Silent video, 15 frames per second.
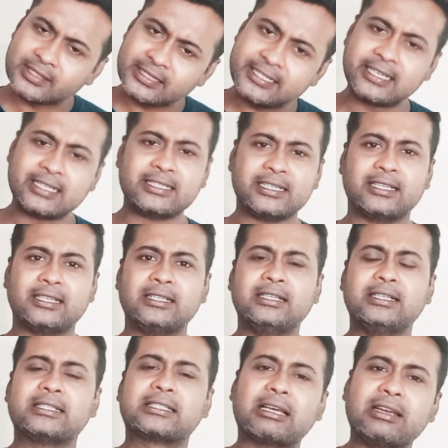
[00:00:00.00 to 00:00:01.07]
ঠিক আছে
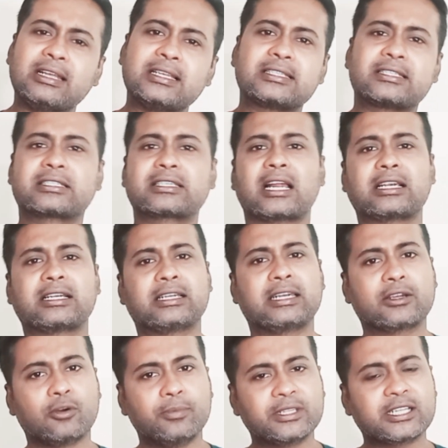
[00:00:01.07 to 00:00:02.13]
তাহলে চারটে
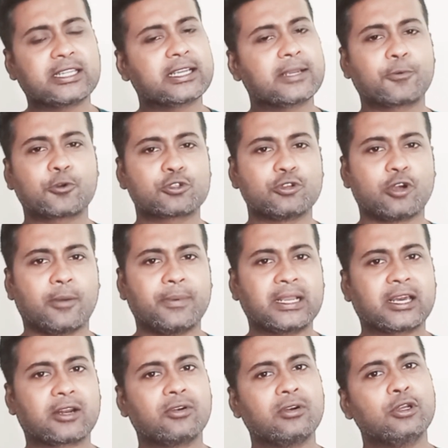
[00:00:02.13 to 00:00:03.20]
কবিতা থেকে প্রশ্ন হবে
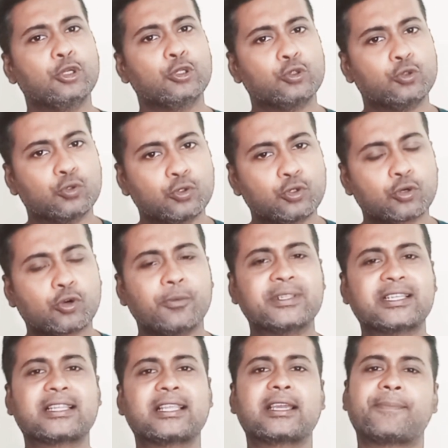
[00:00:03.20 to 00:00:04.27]
কারণ দুটো
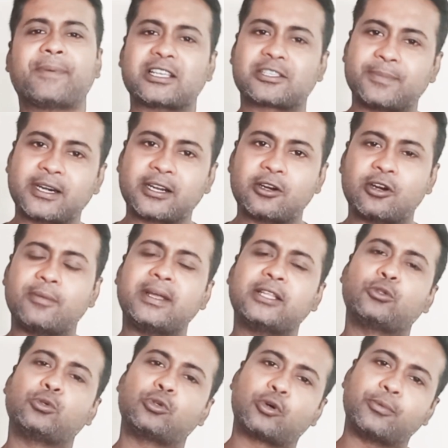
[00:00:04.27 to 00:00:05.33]
কবিতা থেকে পাঁচ মার্কের হবে আর
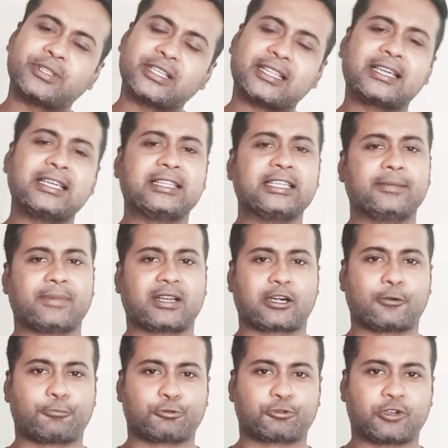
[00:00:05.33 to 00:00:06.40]
দুটো কবিতা থেকে তিন
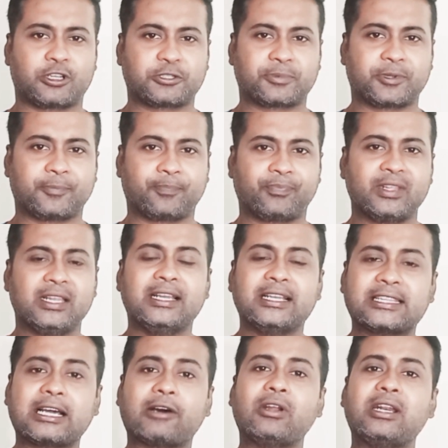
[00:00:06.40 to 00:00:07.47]
মার্কের প্রশ্ন আসবে
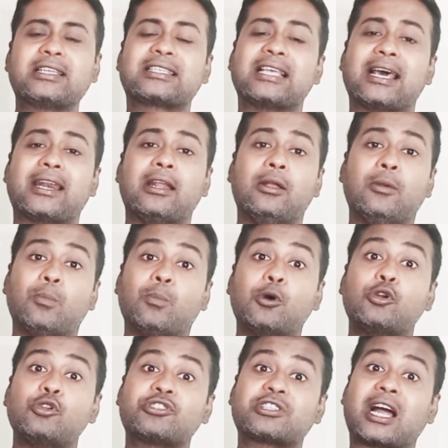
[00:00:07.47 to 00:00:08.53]
তাহলে স্যার
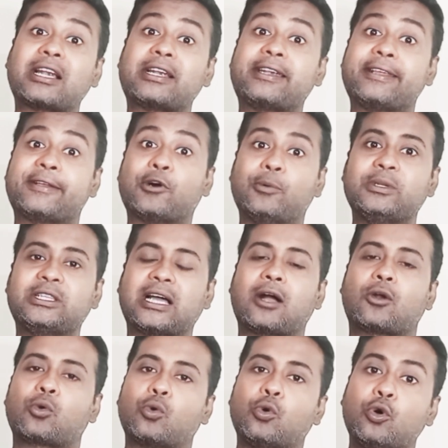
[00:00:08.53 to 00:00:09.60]
বলুন চারটে কবিতা
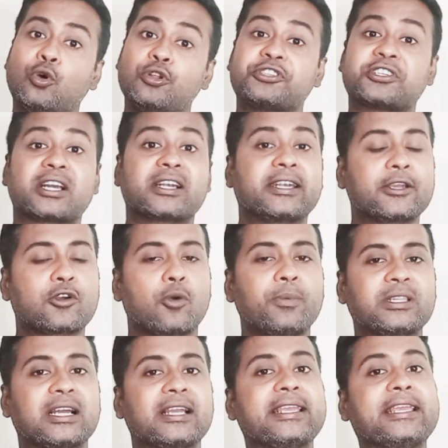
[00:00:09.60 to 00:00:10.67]
কোন চারটে
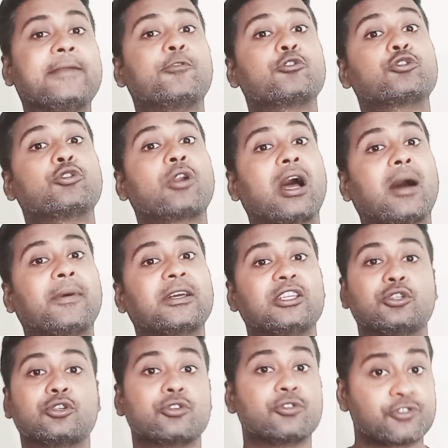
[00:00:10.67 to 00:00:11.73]
কবিতা এবছর আমাদের
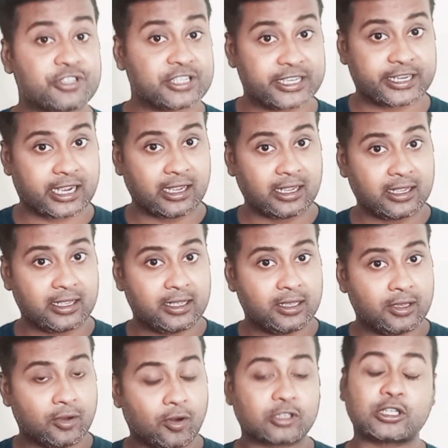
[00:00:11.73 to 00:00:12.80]
জন্য সেরা
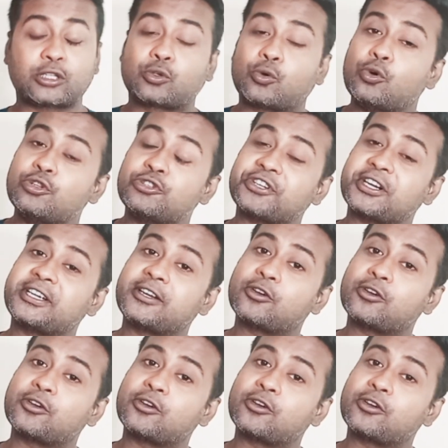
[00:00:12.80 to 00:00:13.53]
অর্থাৎ কোন চারটে